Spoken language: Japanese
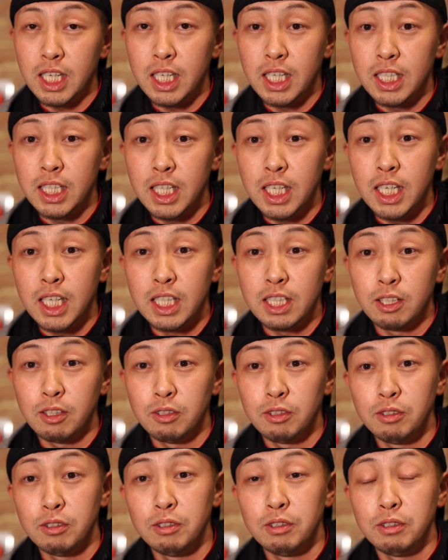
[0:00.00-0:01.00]
らな
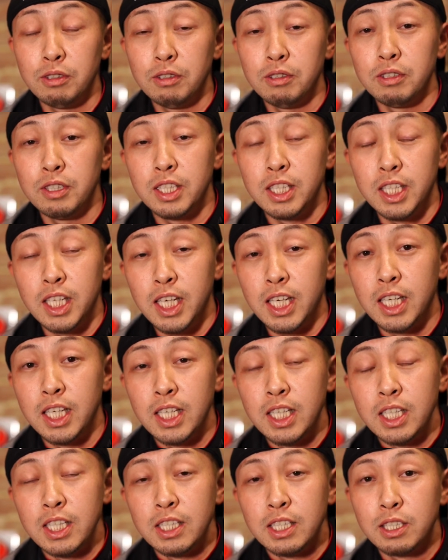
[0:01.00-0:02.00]
というふうにね、
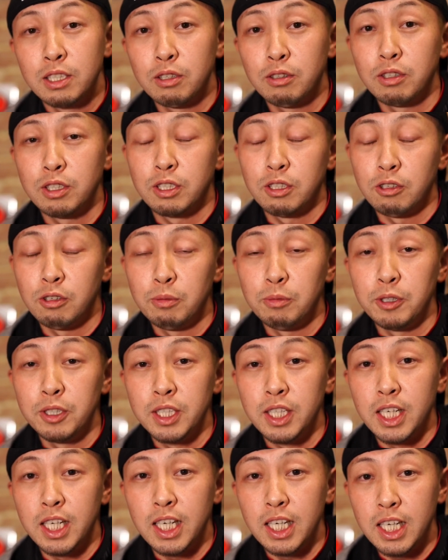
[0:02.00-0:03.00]
少し思
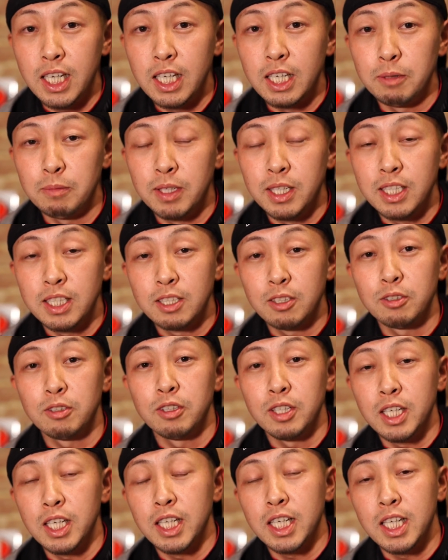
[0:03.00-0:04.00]
いながら今ちょっ
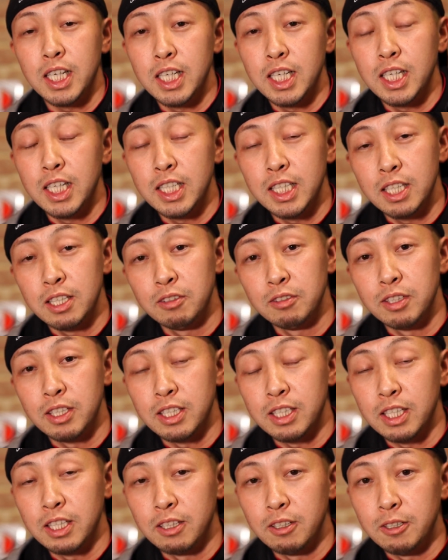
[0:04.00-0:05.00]
とね、考えてるん
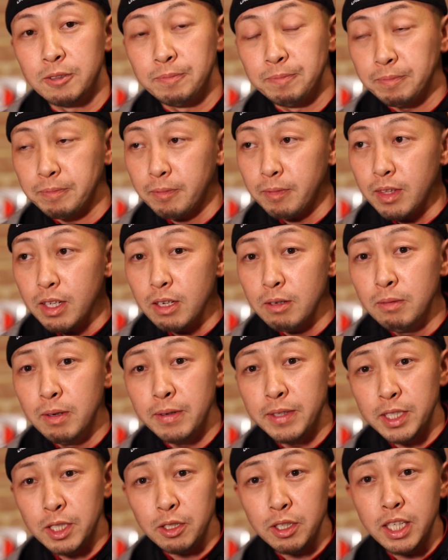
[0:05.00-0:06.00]
ですけど、
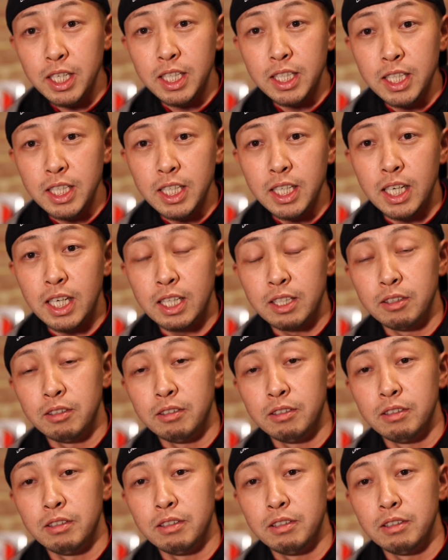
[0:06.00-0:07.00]
うん、それがね、あ
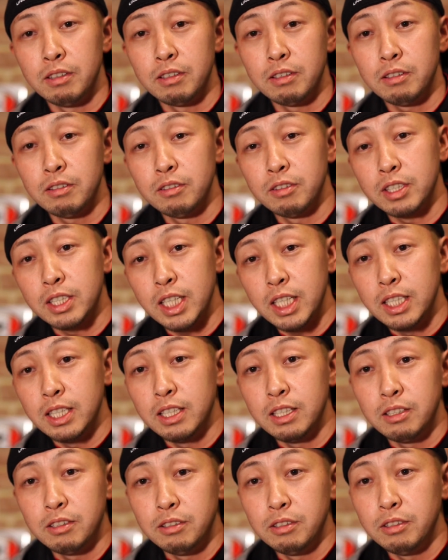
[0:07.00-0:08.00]
のー、この
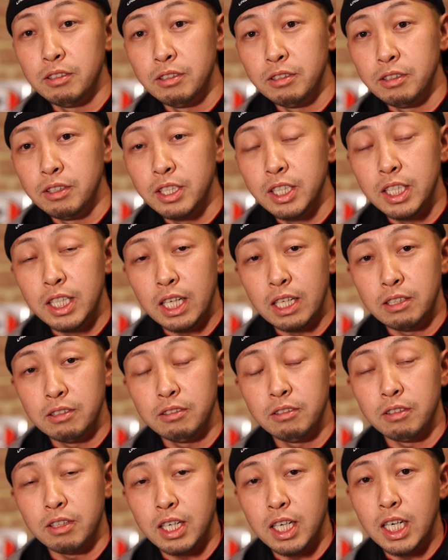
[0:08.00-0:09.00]
チャンネルにな
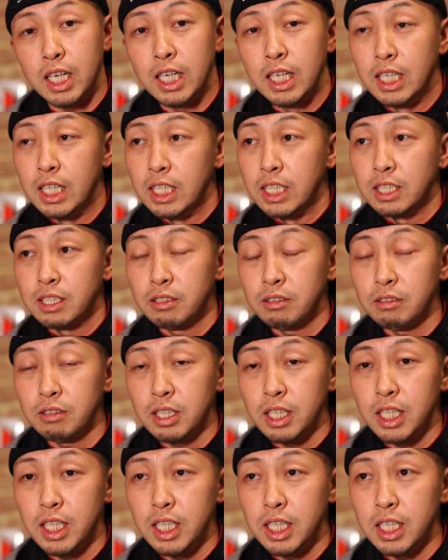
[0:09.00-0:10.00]
るのか、そ
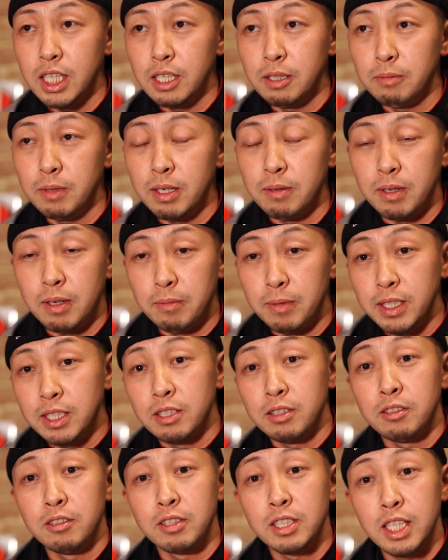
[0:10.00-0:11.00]
うか、まあまあ
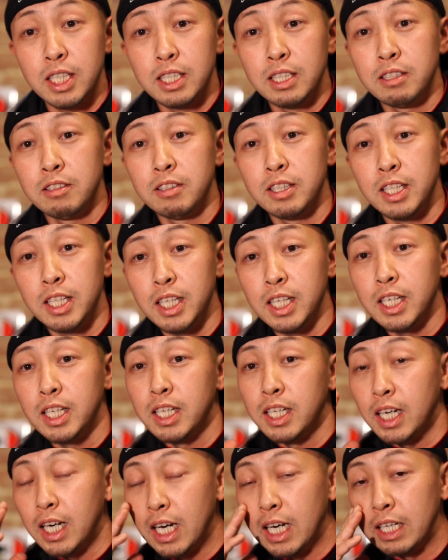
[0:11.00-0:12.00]
別のチャンネルで
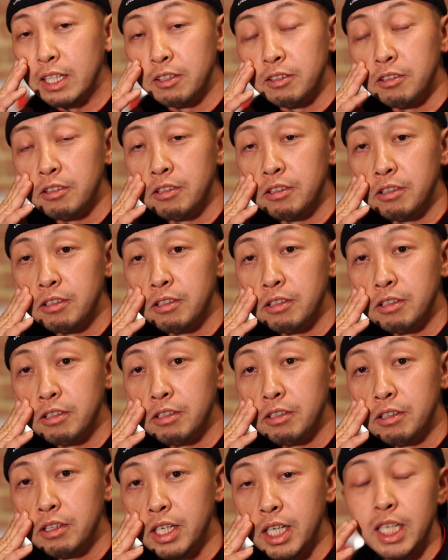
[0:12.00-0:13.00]
ね、あ
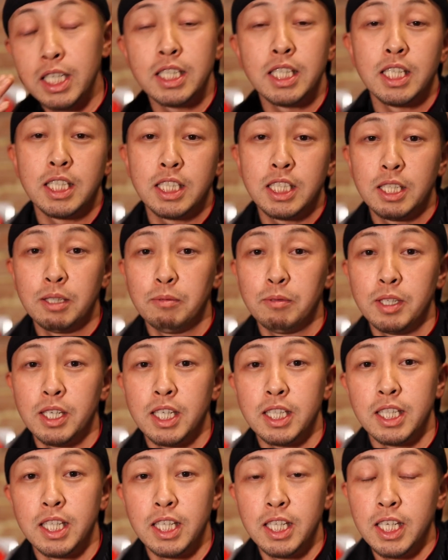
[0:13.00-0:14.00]
のー、上げさせても
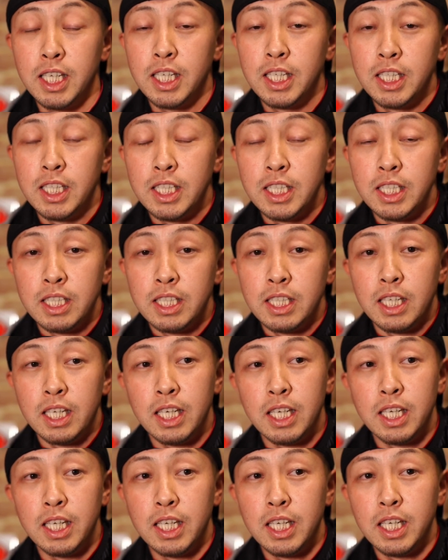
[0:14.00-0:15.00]
らってね、
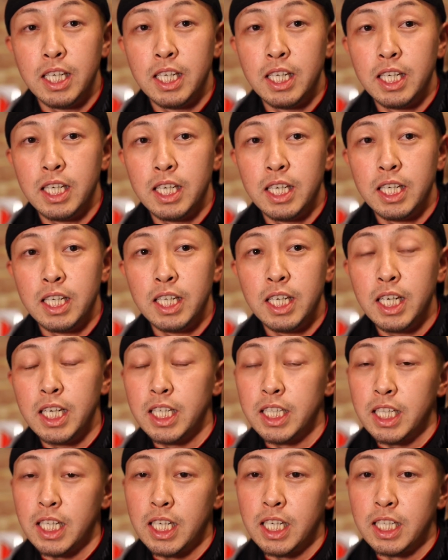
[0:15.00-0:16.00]
えー、や
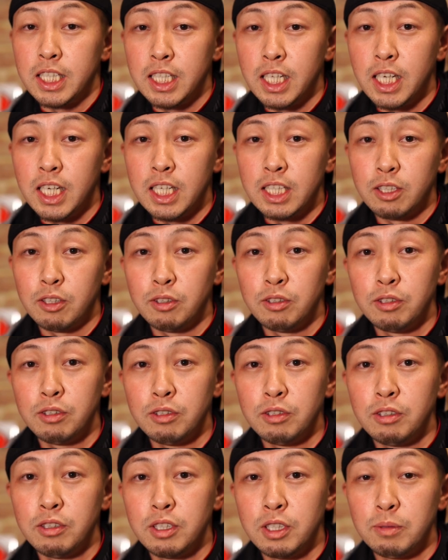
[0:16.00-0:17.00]
れたらなとい
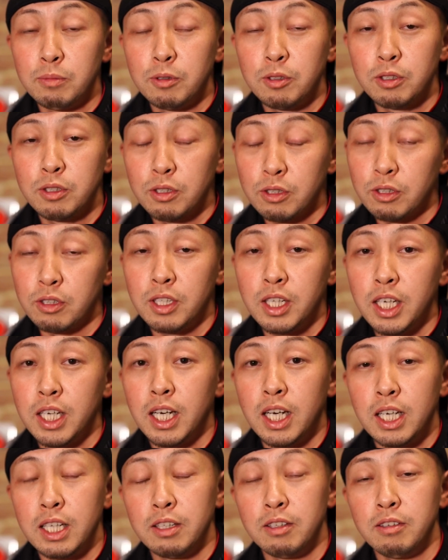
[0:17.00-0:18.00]
うふうにもちょっと
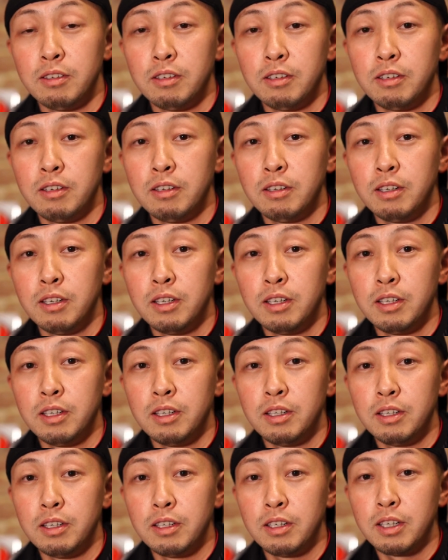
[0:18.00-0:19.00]
ね、あ
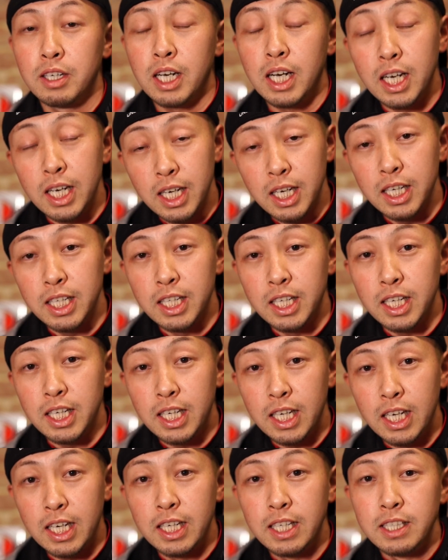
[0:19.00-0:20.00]
の考えな
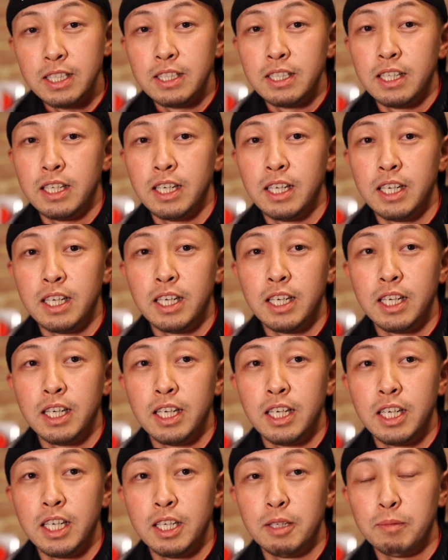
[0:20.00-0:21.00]
がら、
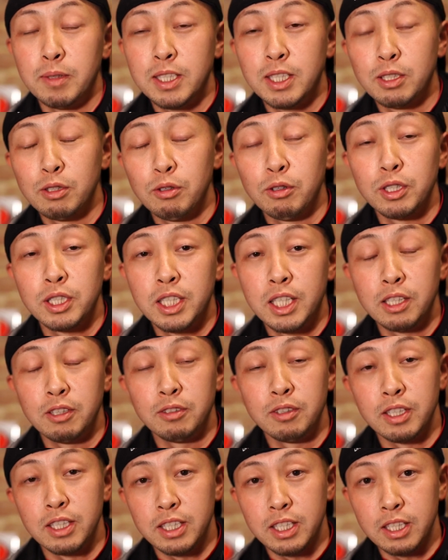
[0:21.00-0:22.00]
え今過ごして
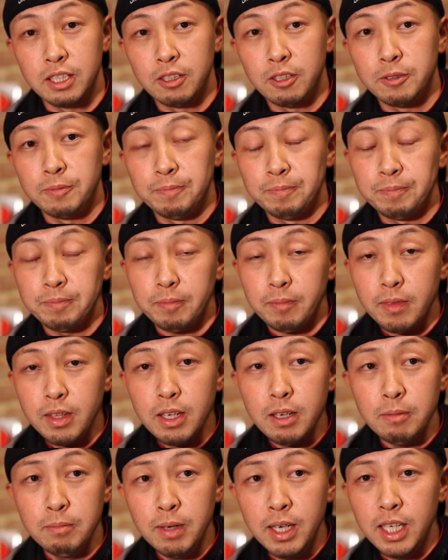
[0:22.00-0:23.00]
るんですけど、
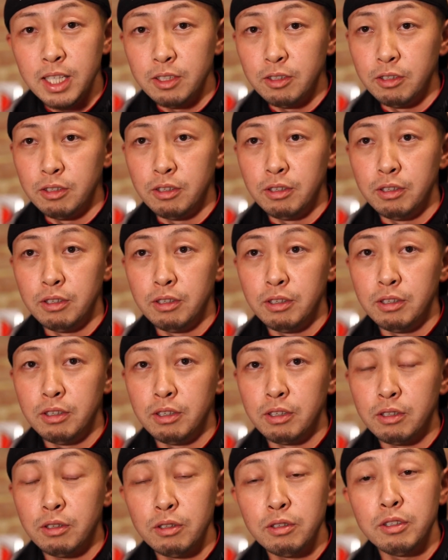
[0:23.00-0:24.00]
まああ
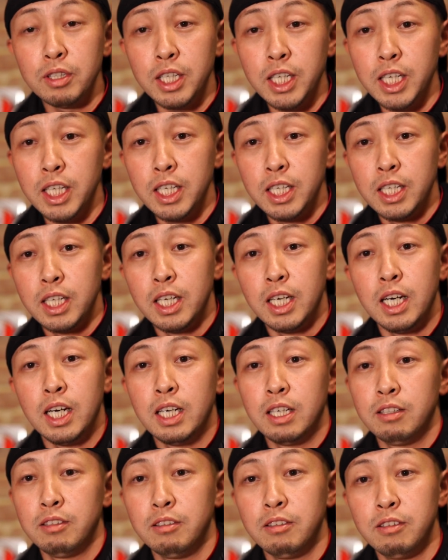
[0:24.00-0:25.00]
のこのね、
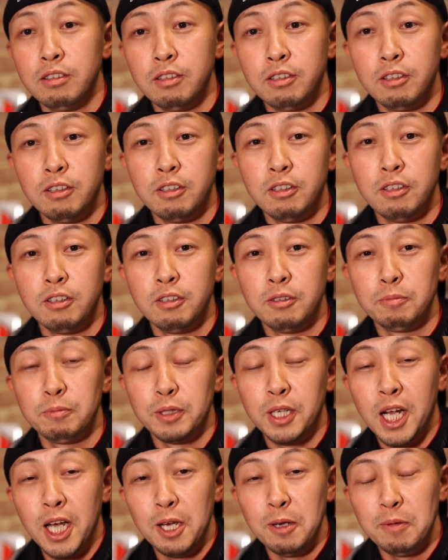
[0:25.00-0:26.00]
あの
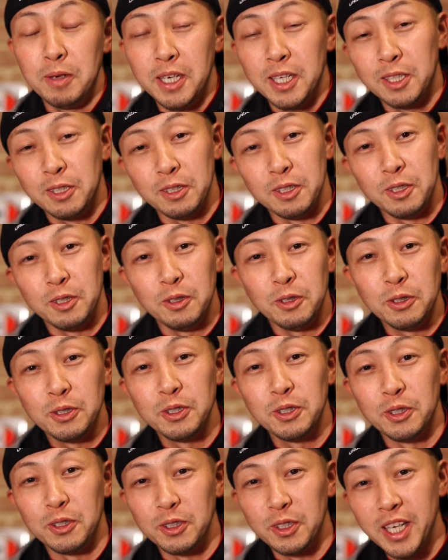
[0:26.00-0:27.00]
プライベートの
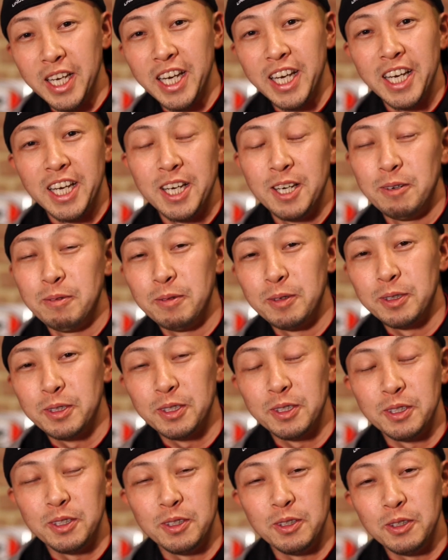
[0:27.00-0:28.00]
オフのね、
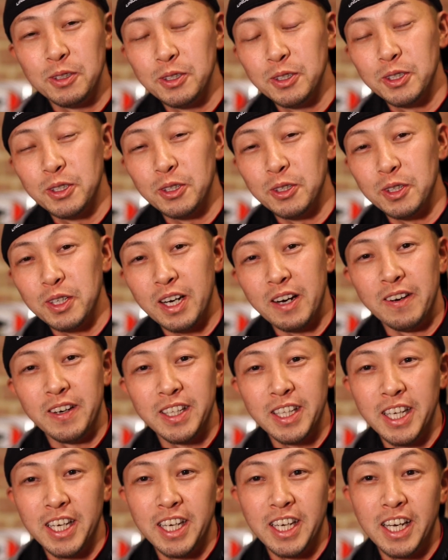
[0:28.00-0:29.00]
僕のオフ動画
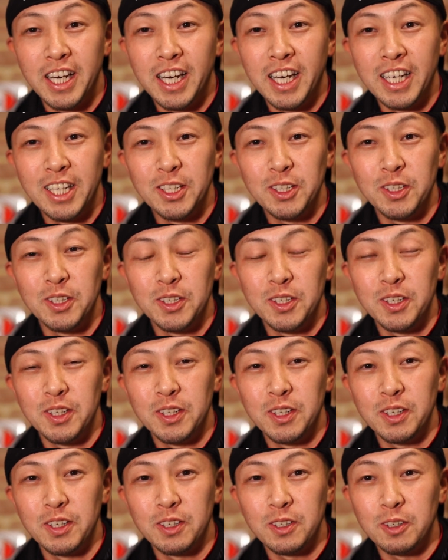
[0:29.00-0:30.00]
はね、あ
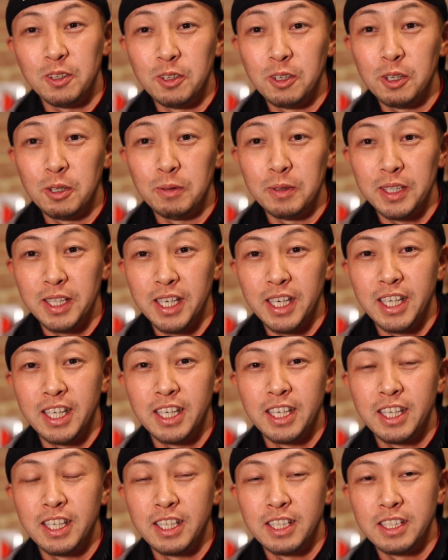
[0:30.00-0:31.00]
の今後も
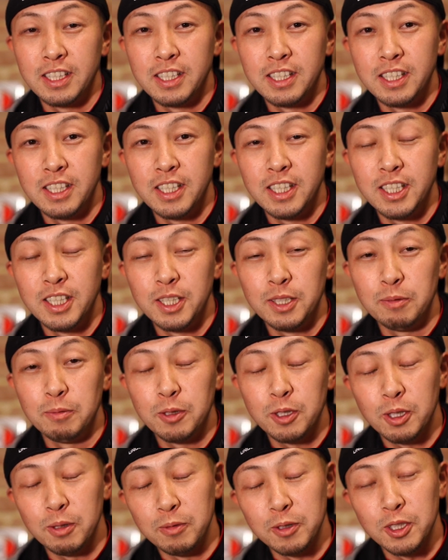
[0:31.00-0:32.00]
ね、
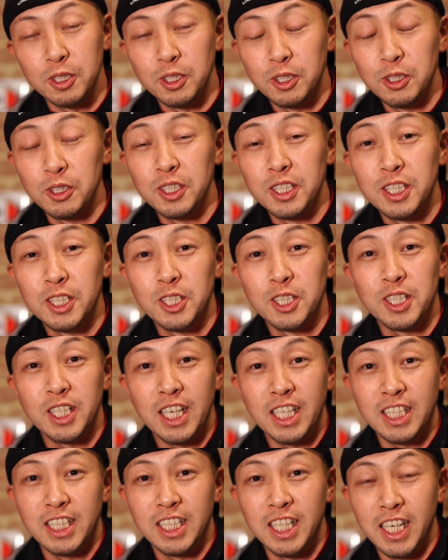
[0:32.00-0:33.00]
もっともっと充実
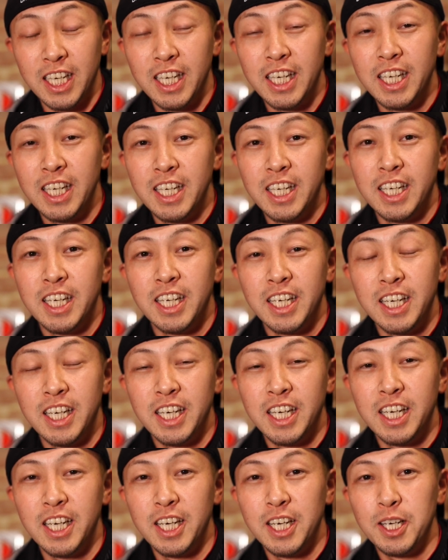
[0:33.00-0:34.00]
させて、
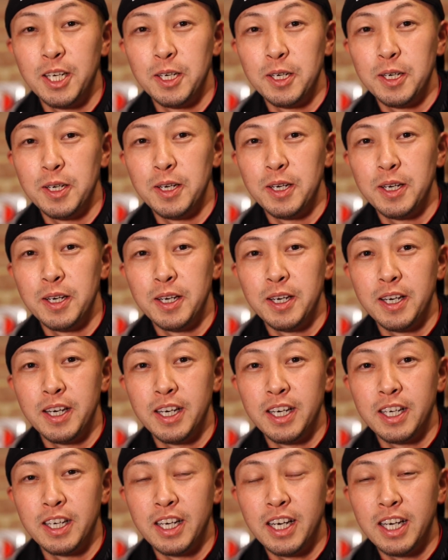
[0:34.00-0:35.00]

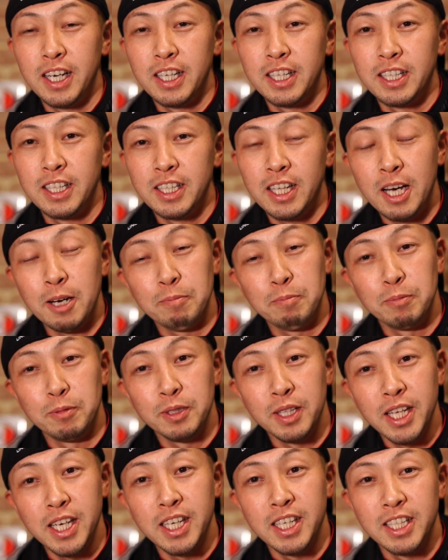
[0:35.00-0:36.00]
えー、
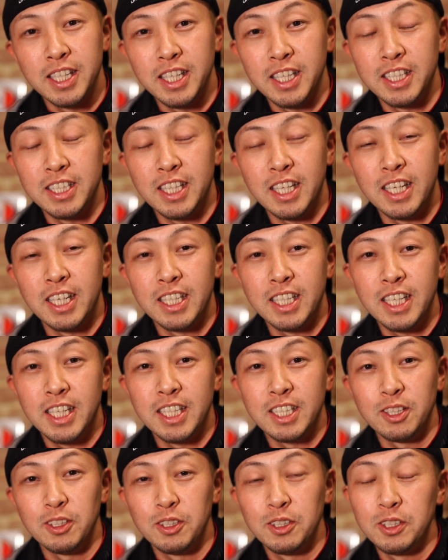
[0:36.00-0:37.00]
アップね、できたら
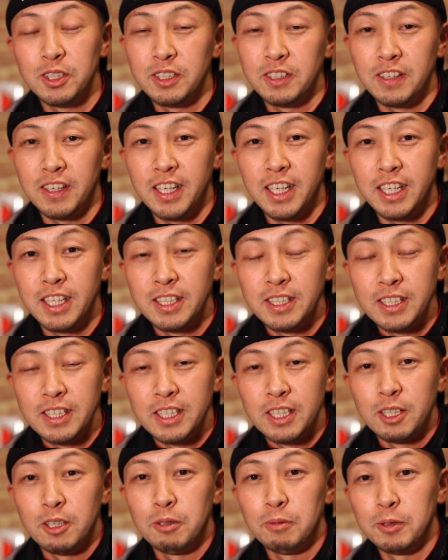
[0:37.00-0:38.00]
なというふうには
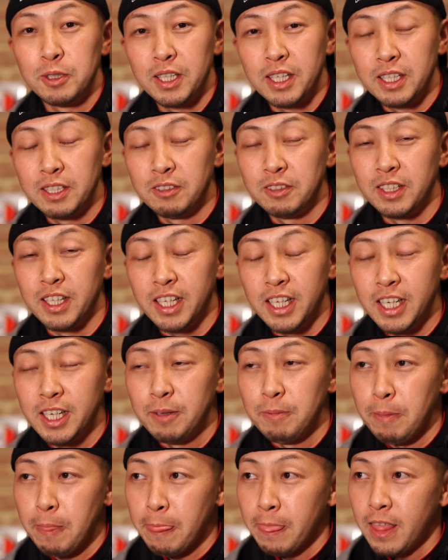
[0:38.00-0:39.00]
思っているんで
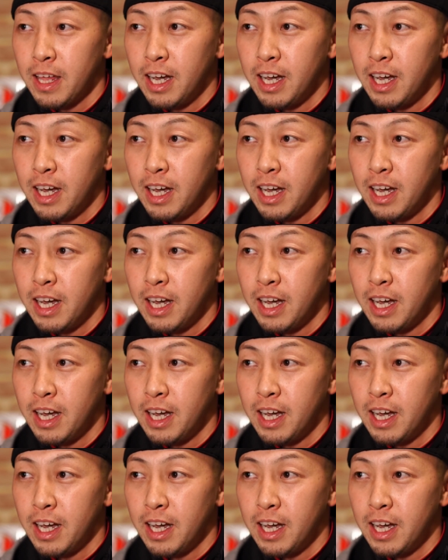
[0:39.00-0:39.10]
ね。